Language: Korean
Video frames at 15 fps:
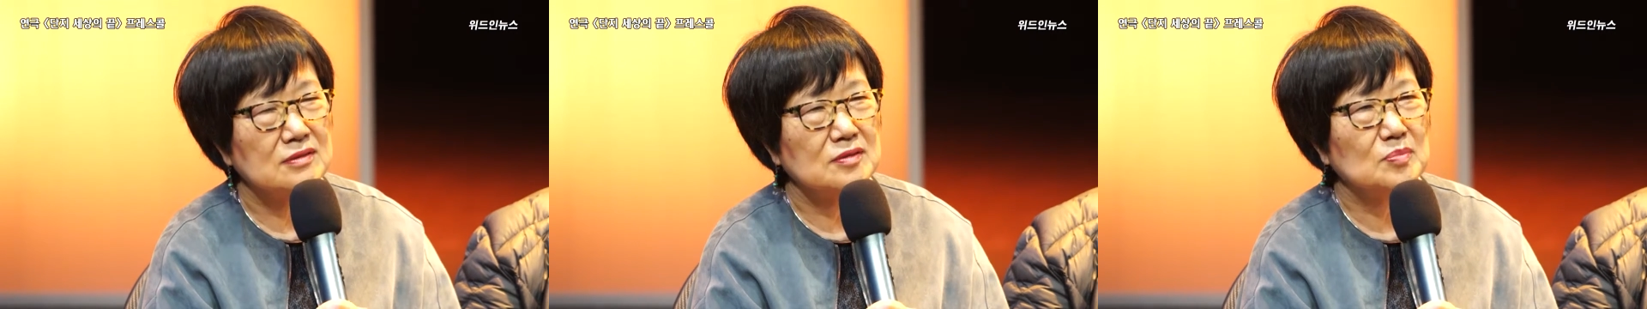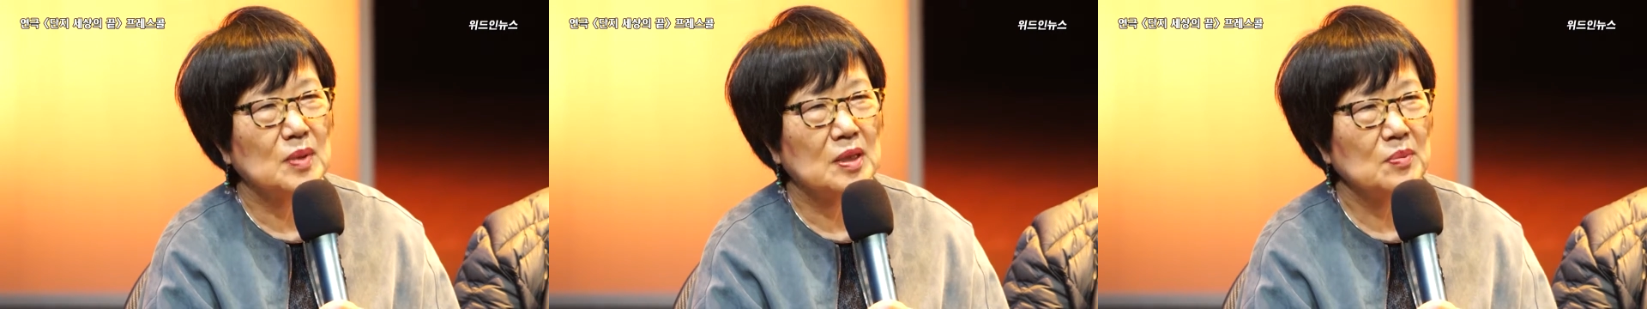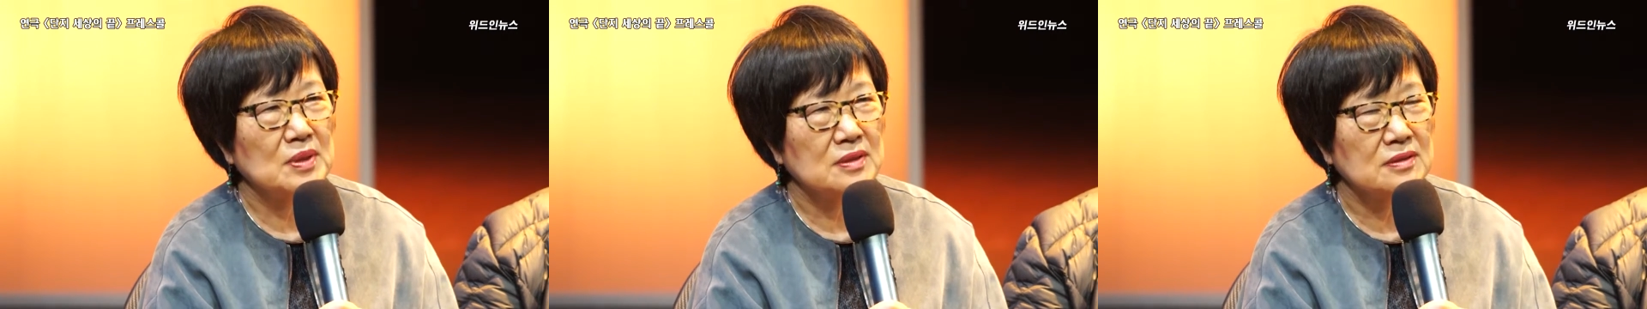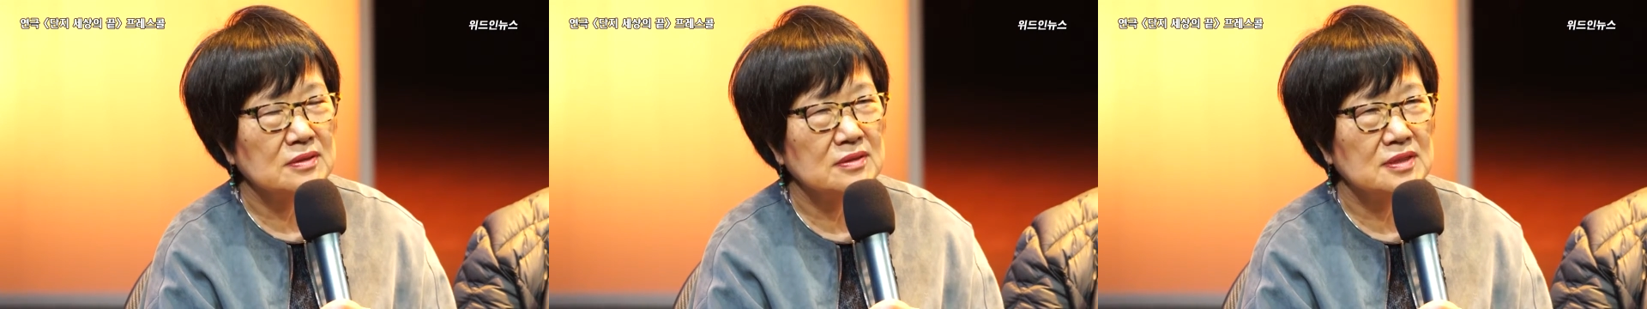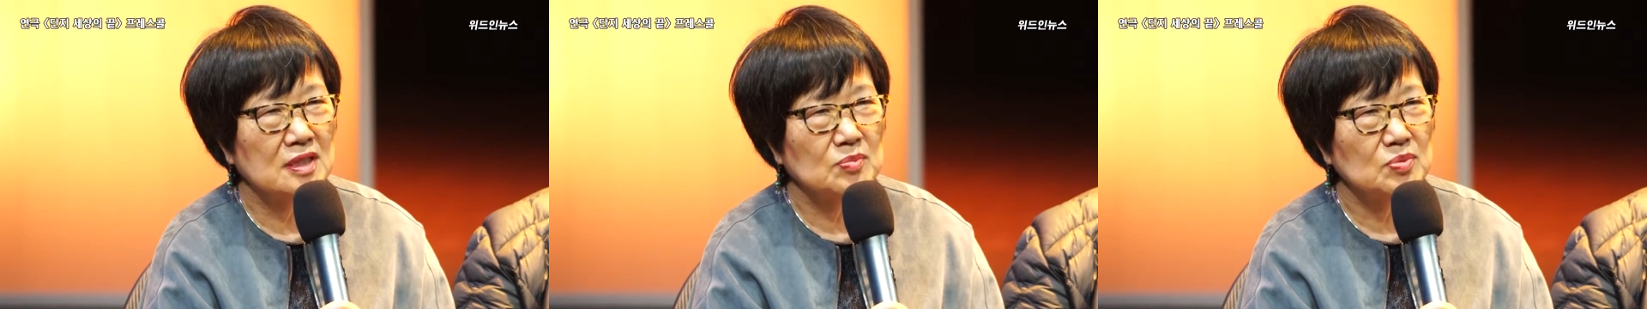그 마음에
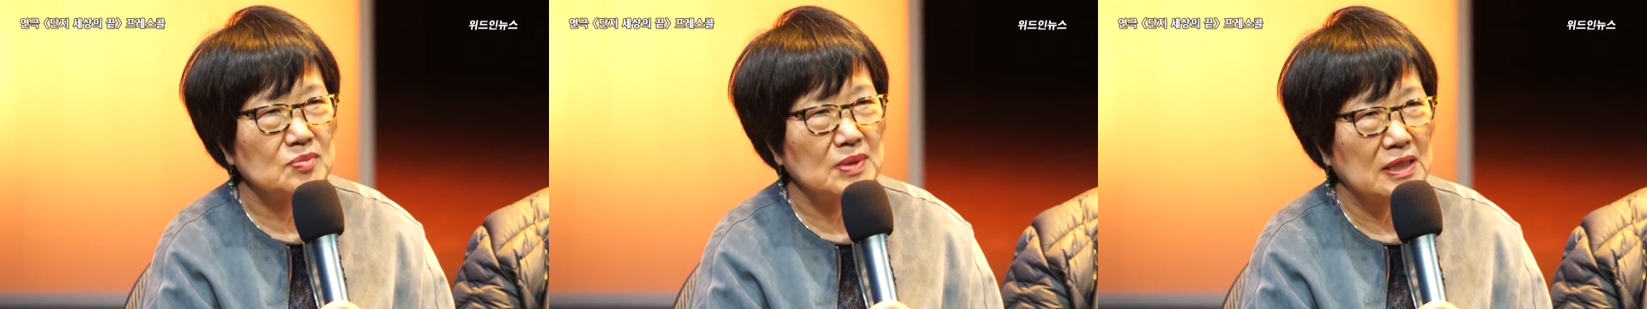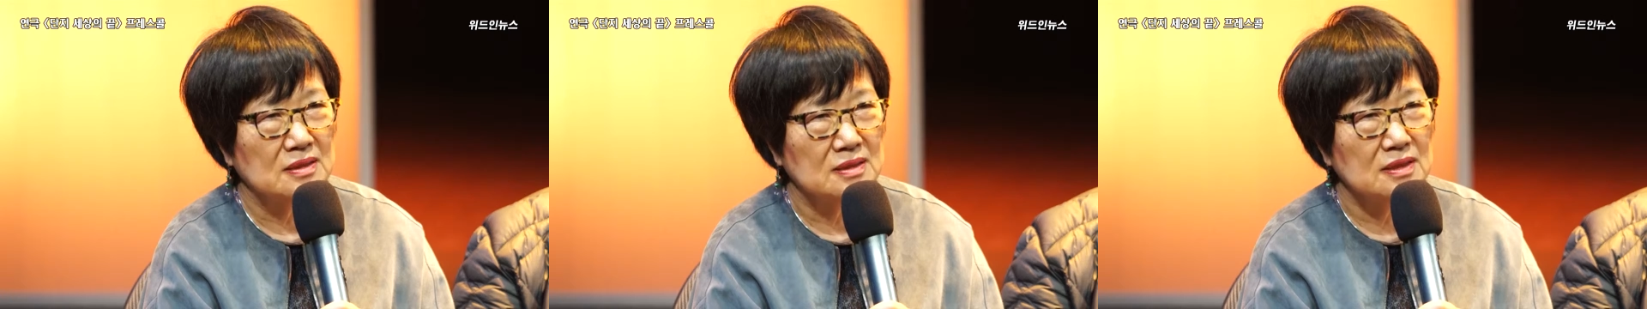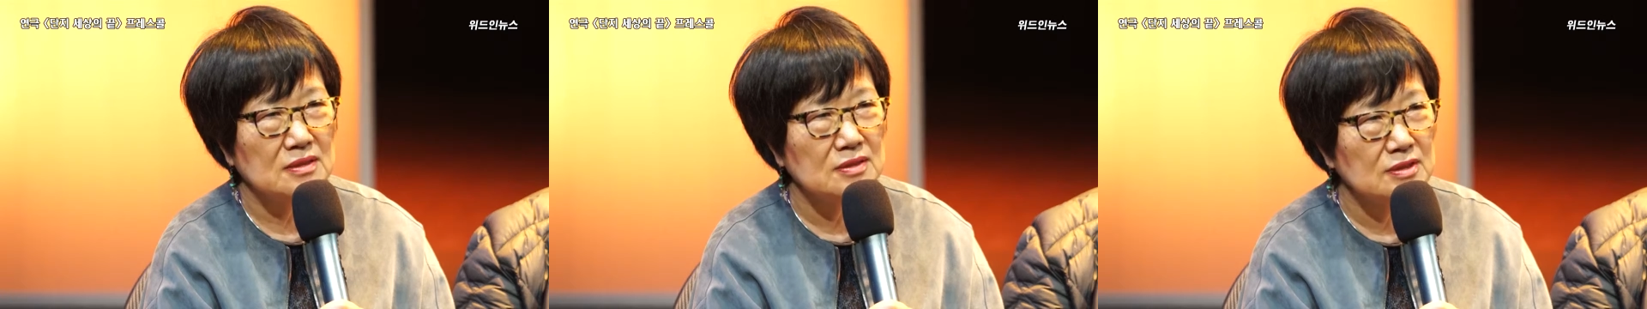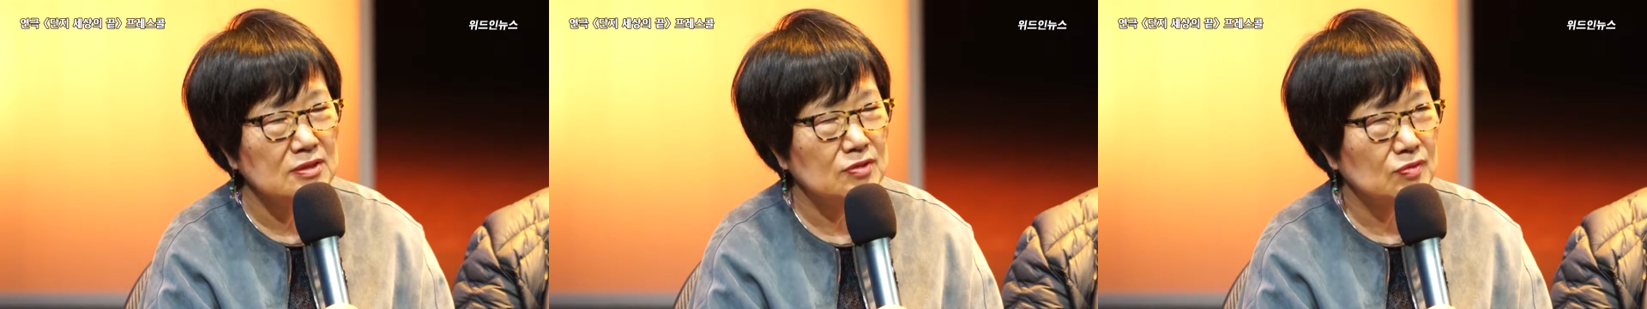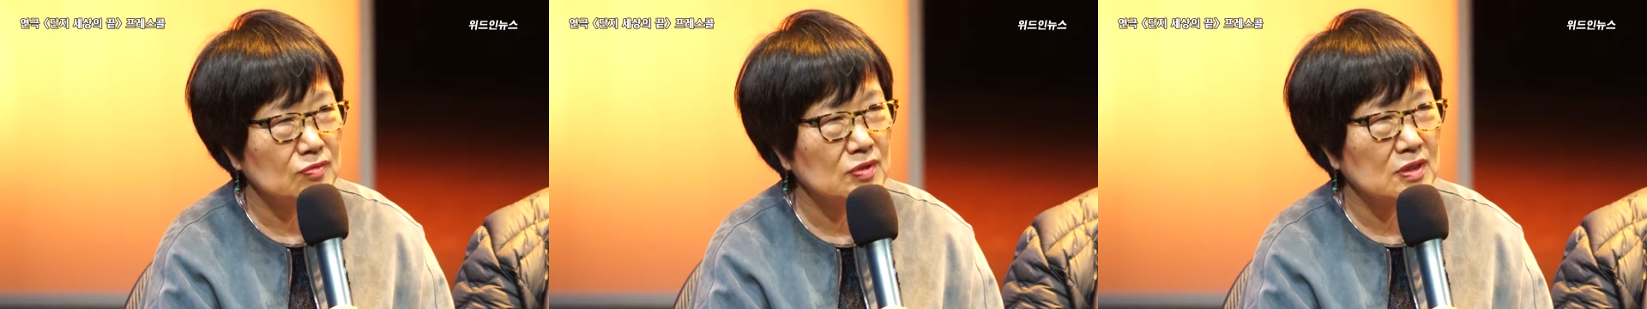드는 작품이 안 찾아진
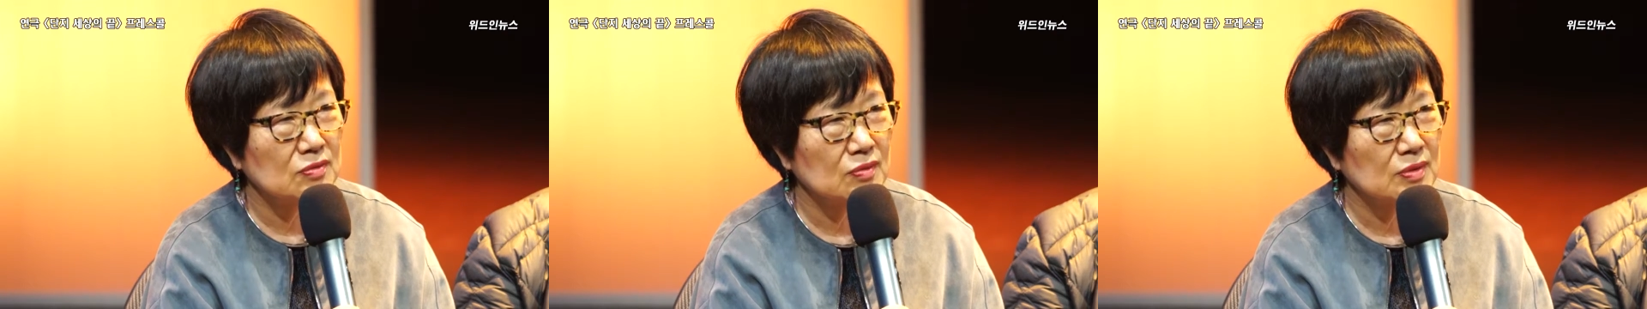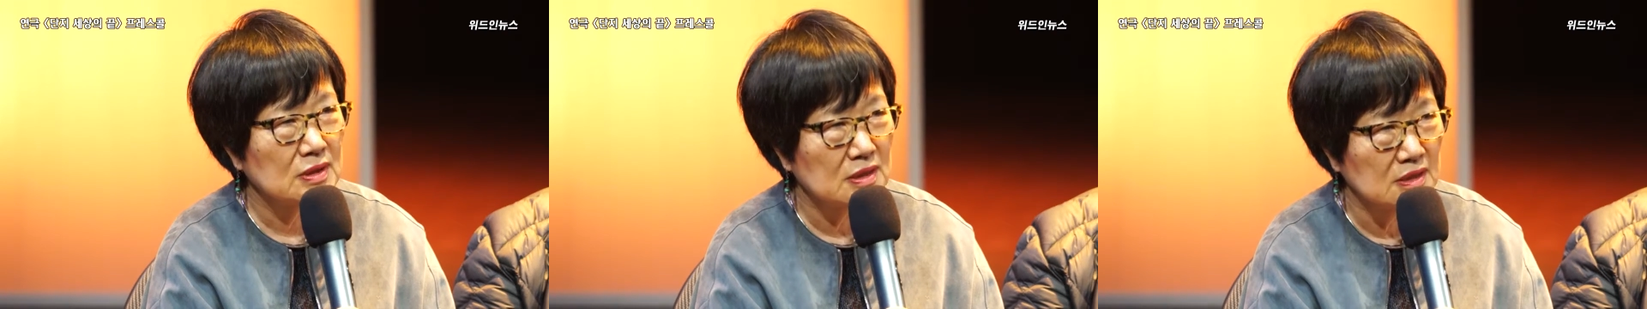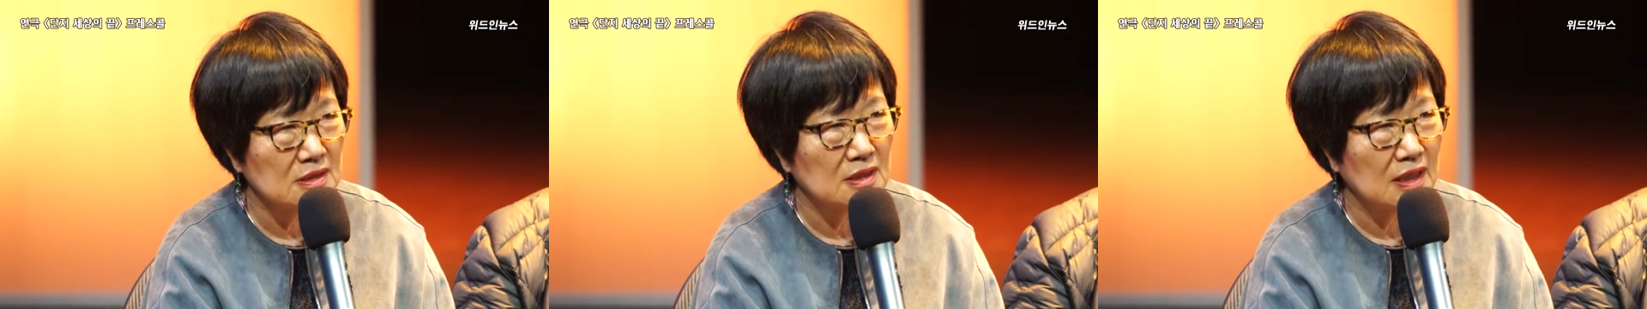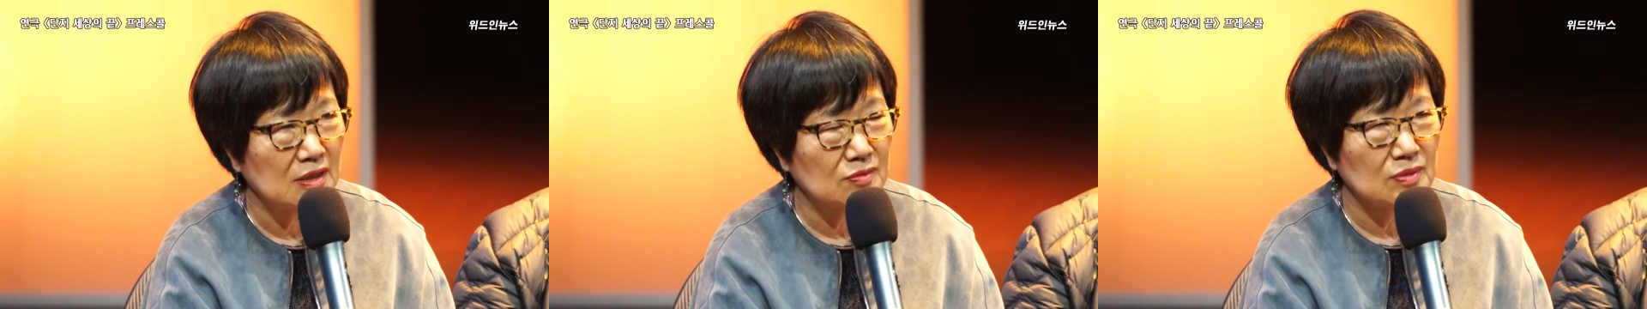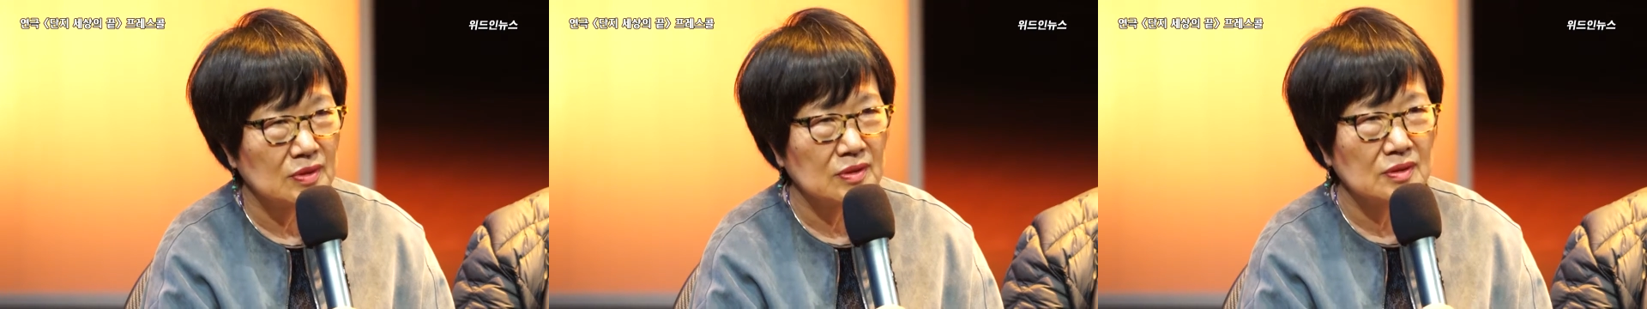이유가 또 있기는
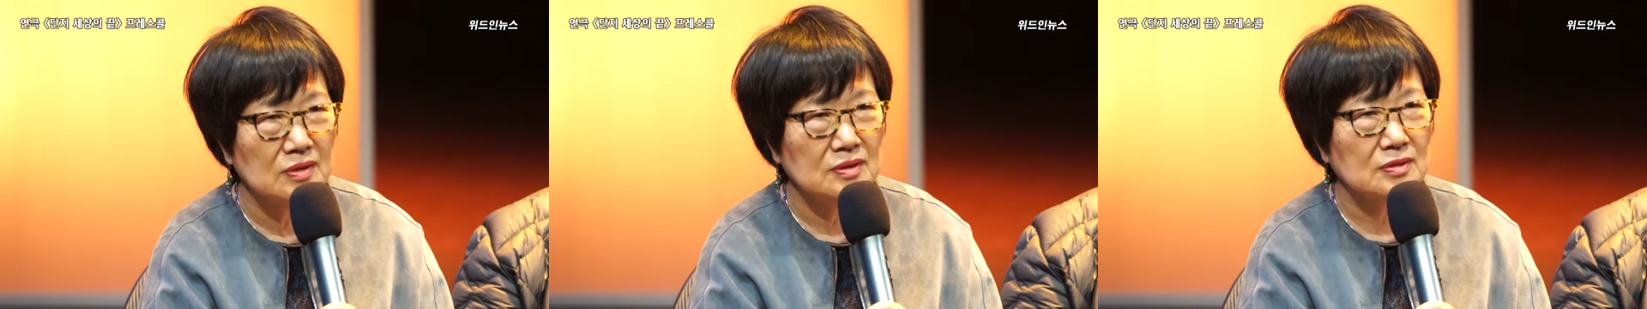하고요.